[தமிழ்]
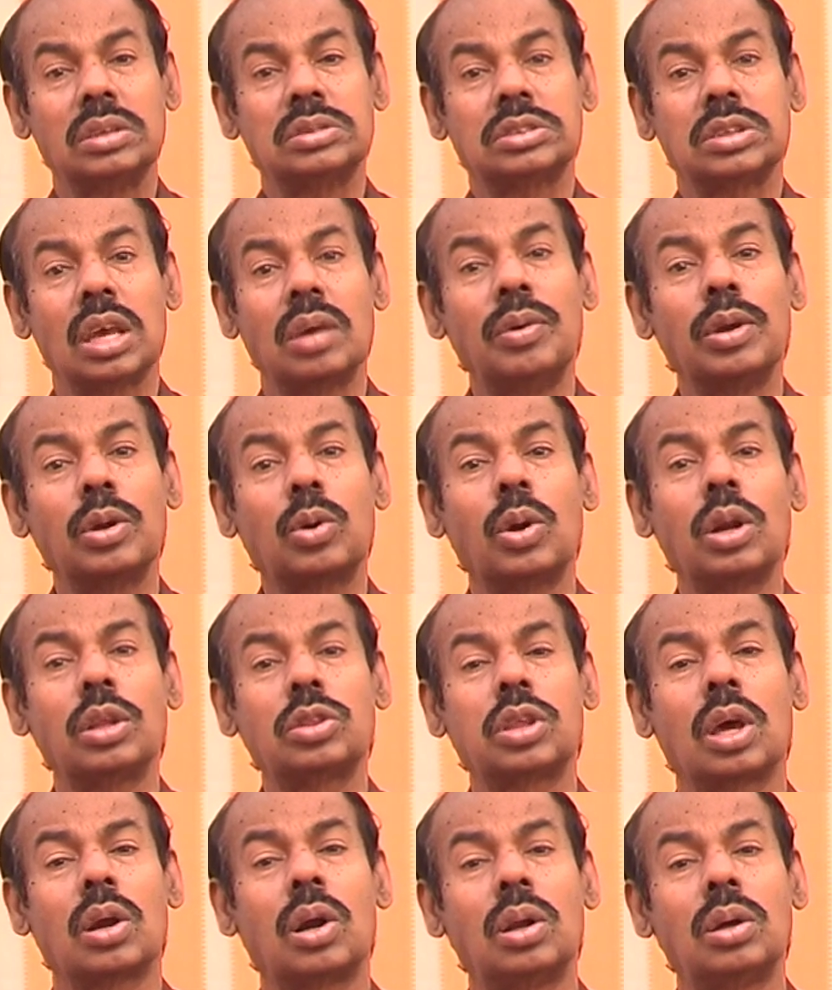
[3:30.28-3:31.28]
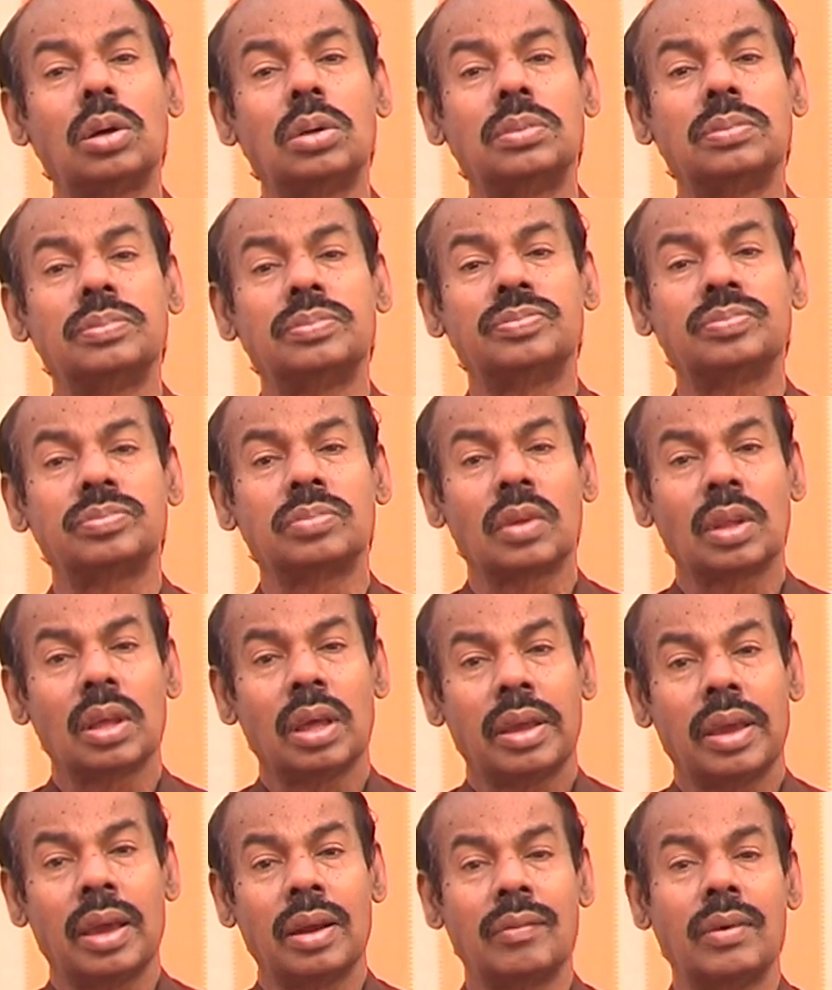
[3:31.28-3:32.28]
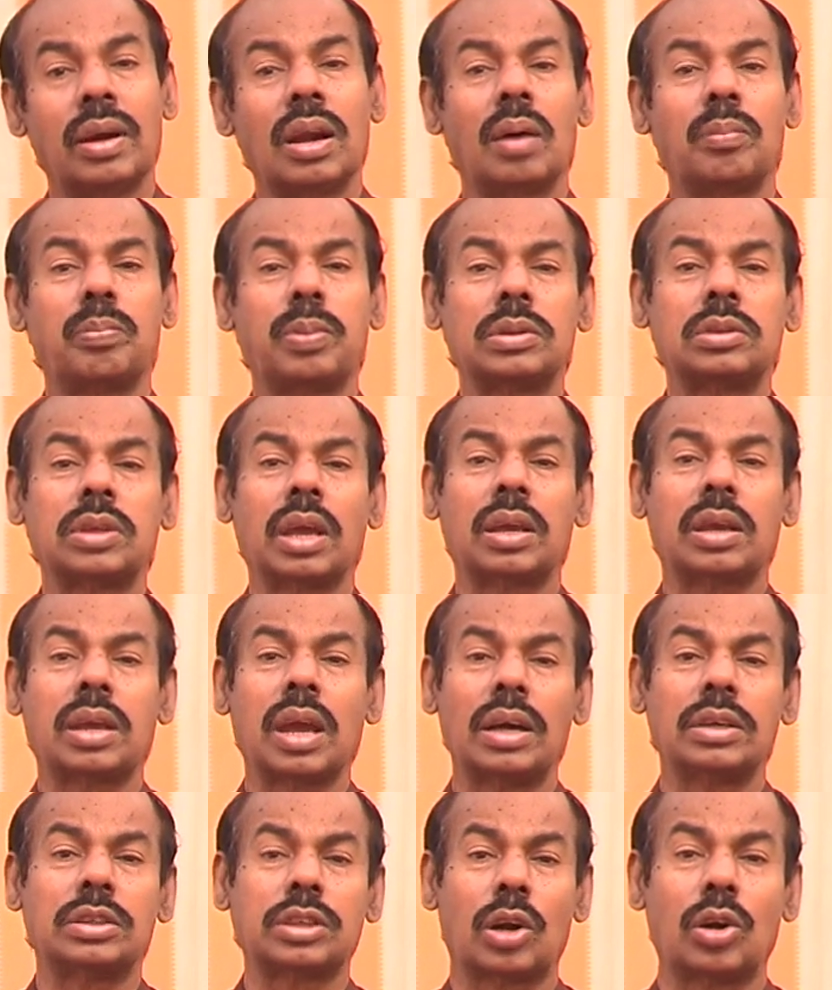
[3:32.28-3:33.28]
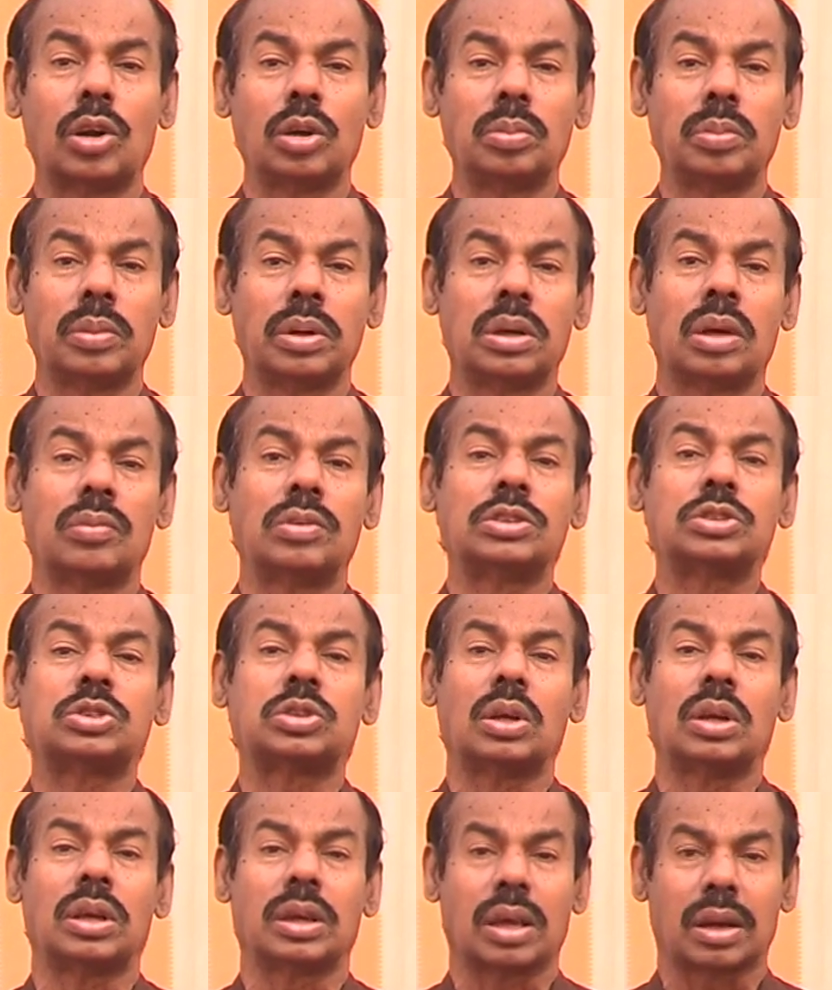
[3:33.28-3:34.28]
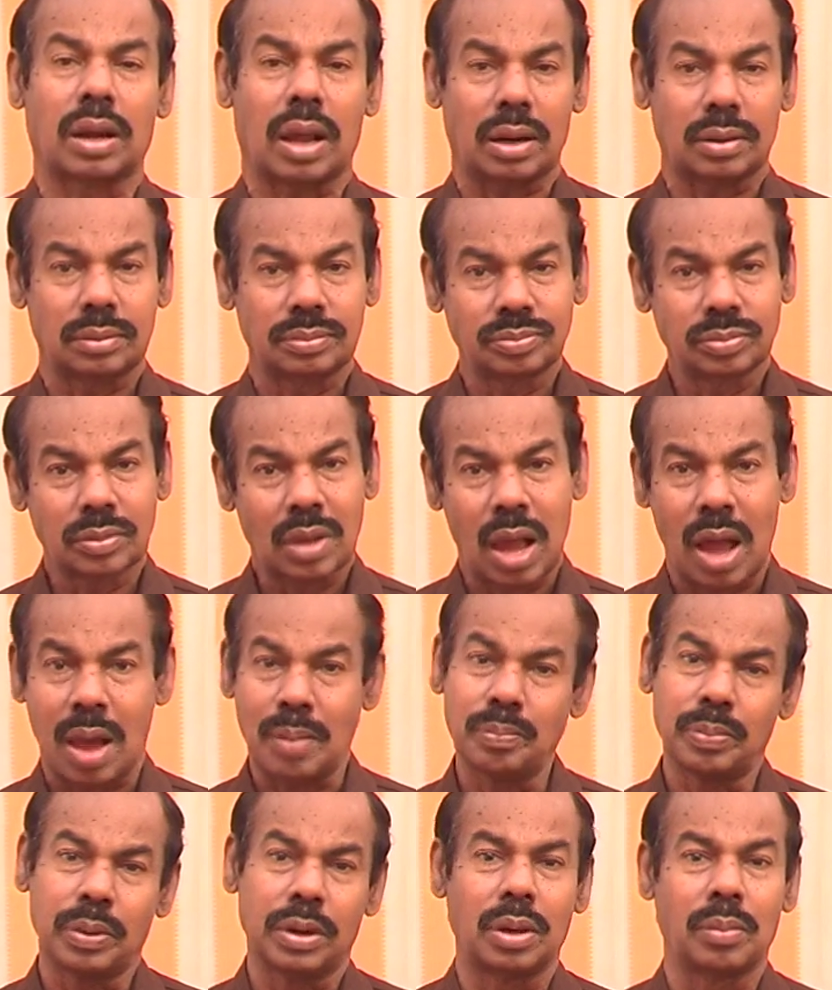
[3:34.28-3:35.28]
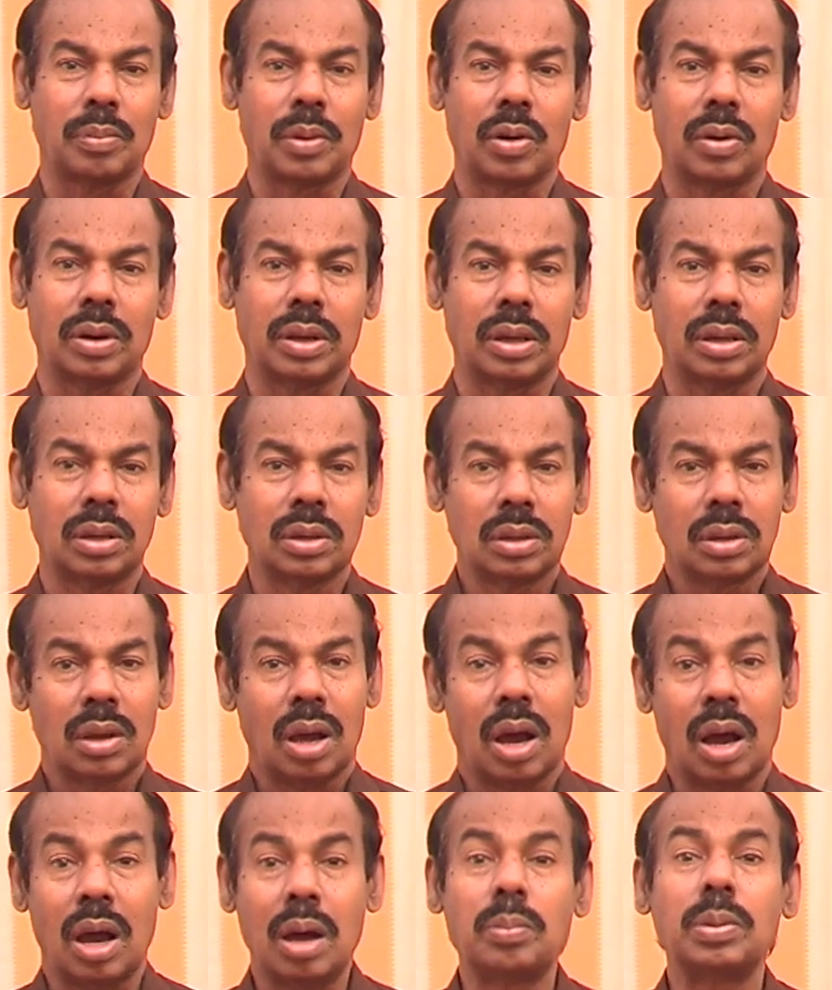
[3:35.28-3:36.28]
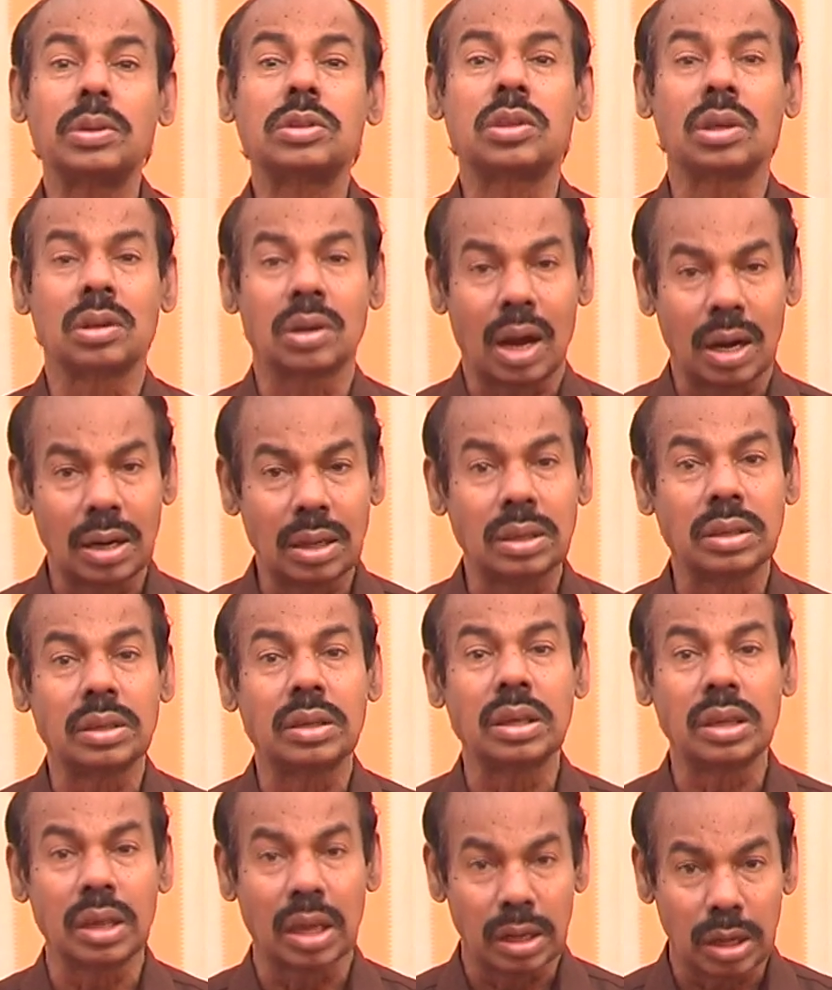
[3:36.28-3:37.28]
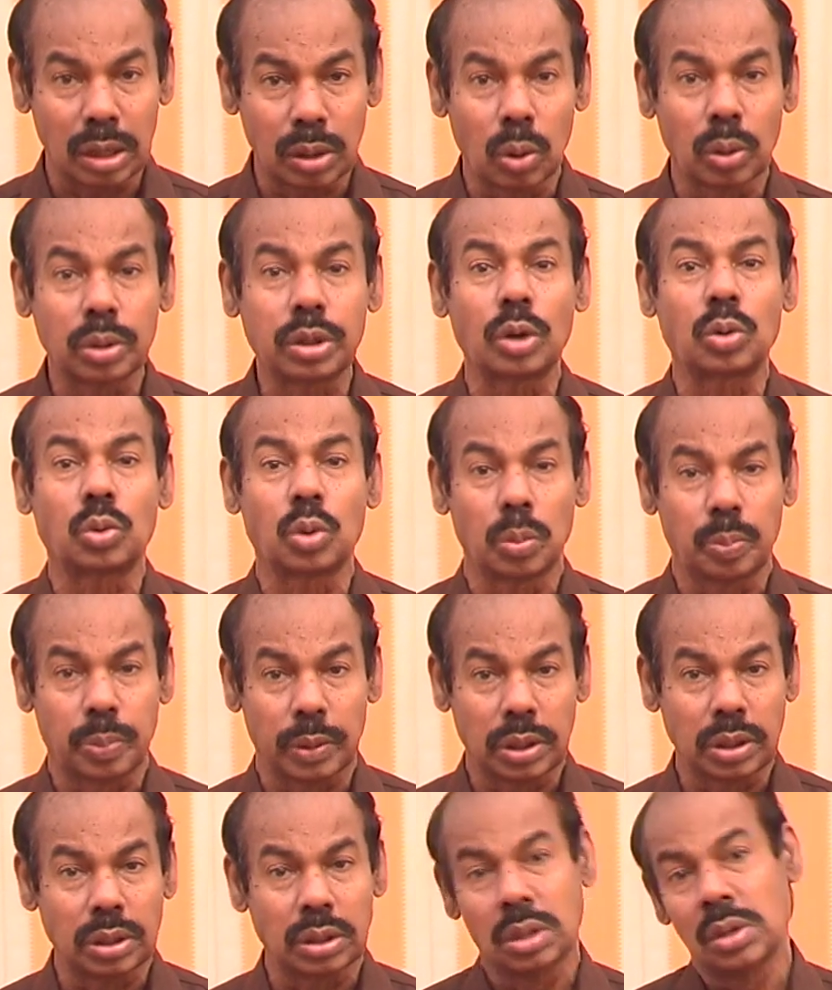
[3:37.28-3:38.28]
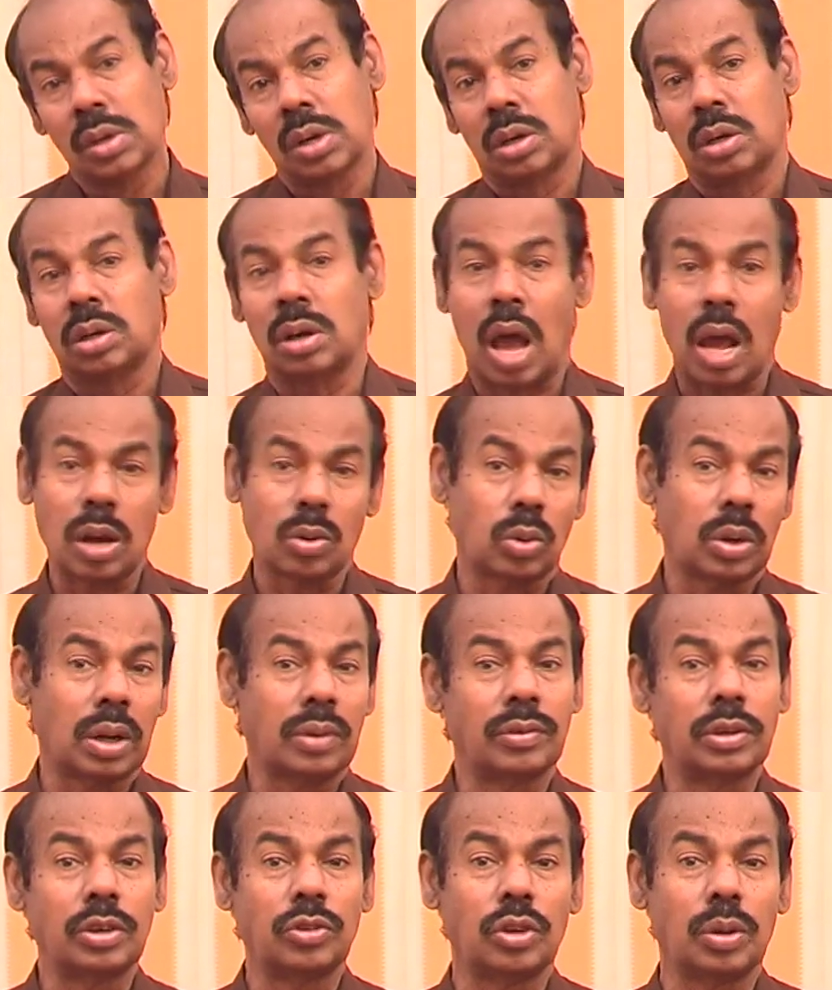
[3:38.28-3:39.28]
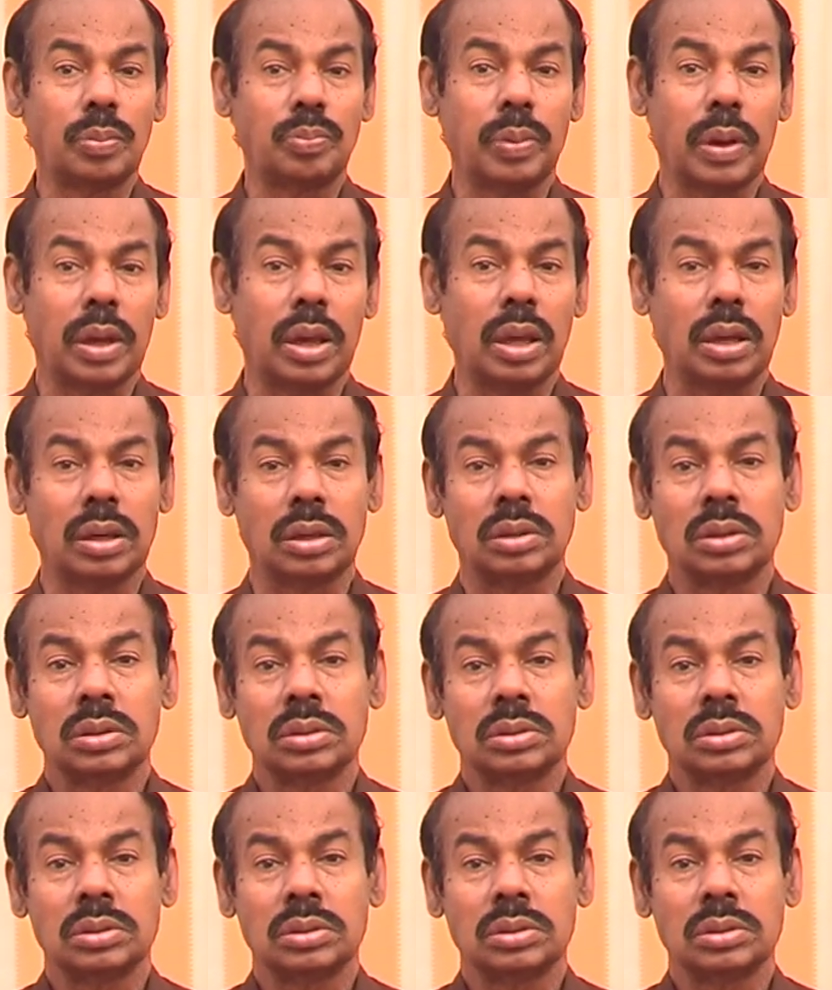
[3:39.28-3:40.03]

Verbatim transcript: செவி கொடுத்தருளும் என் விண்ணப்பத்தை கேட்டலும் என்றவன் சொல்லுகிறான் ஆம் பிரியமானே ஆபத்து நாளில் நீ என்னை நோக்கி கூப்பிடு நான் உன்னை விடுவிப்பேன்